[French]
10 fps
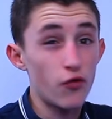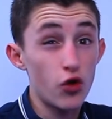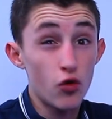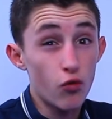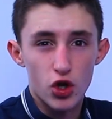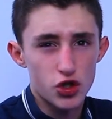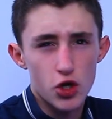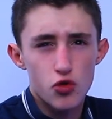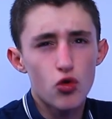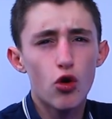avait, voilà,
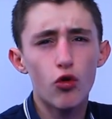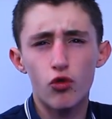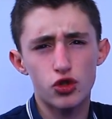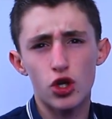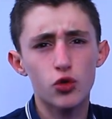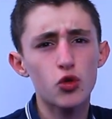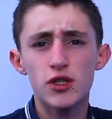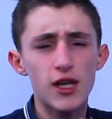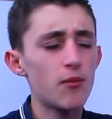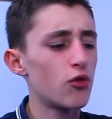c'était nul, c'était un truc
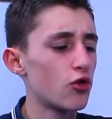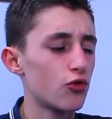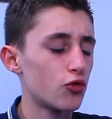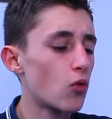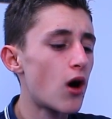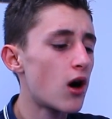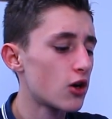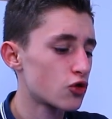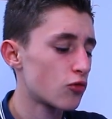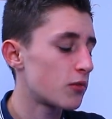simple, euh, noir,
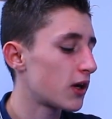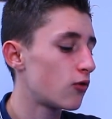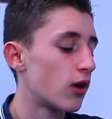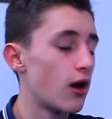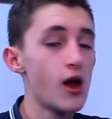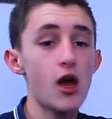assombri, voilà.